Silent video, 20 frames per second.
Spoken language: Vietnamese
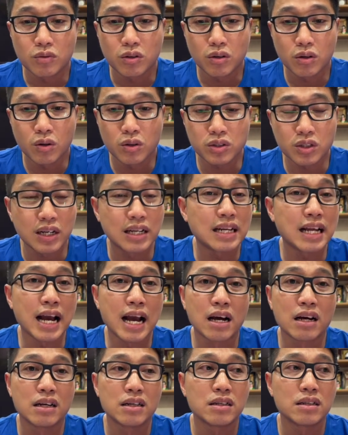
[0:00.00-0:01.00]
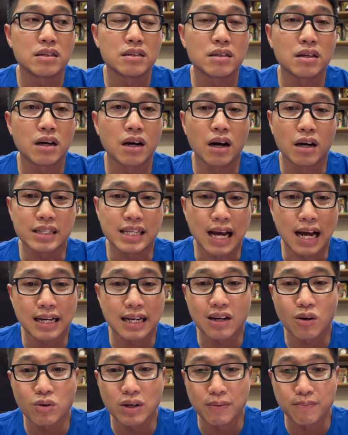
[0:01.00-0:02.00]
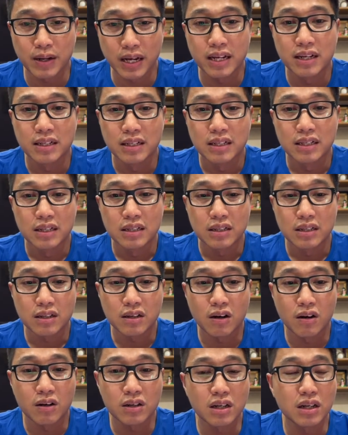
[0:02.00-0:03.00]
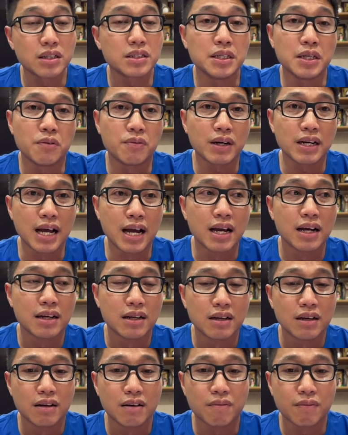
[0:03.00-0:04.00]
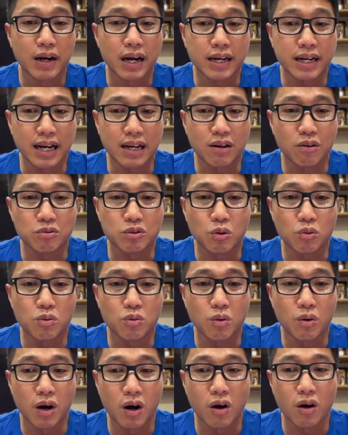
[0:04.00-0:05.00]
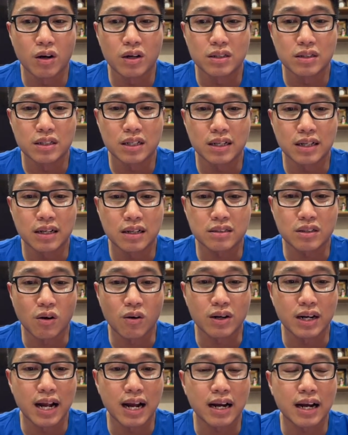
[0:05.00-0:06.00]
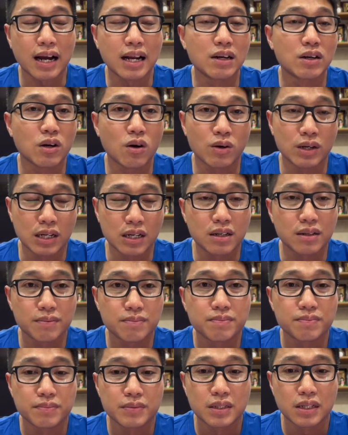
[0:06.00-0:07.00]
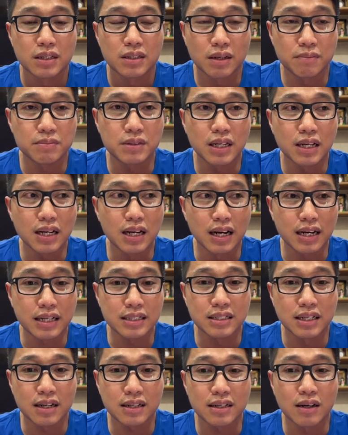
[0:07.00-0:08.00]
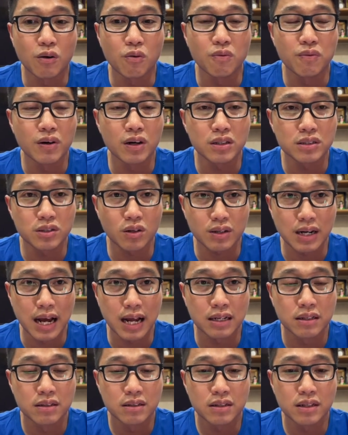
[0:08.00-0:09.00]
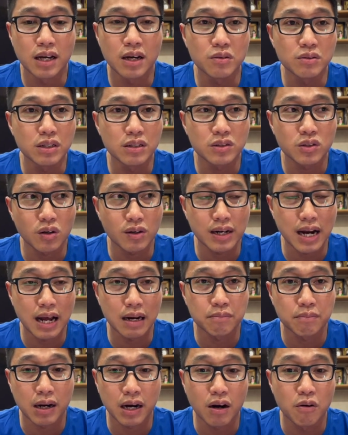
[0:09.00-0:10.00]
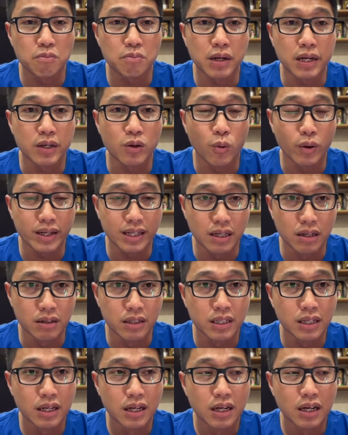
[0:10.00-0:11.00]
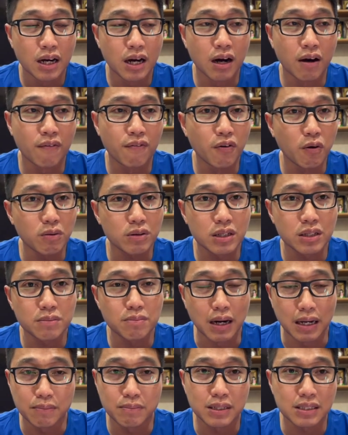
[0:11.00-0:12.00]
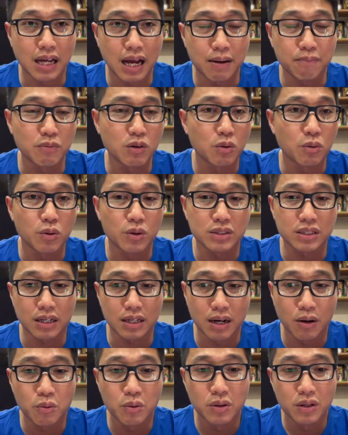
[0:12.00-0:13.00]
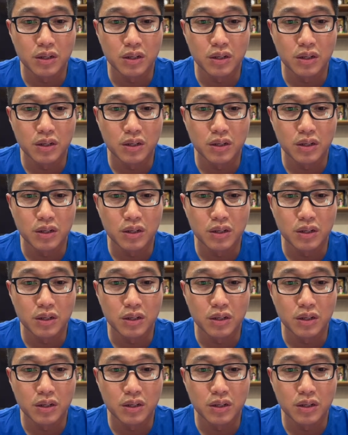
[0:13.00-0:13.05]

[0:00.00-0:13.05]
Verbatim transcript: Australia ở giải đấu năm nay có rất là nhiều vấn đề, và các cầu thủ của họ thì tỏ ra khá là non nớt. Thậm chí là cái trận đấu với Jordan, nếu như Jordan mà không bị đuổi người ở phút thứ bảy mươi tám của trận đấu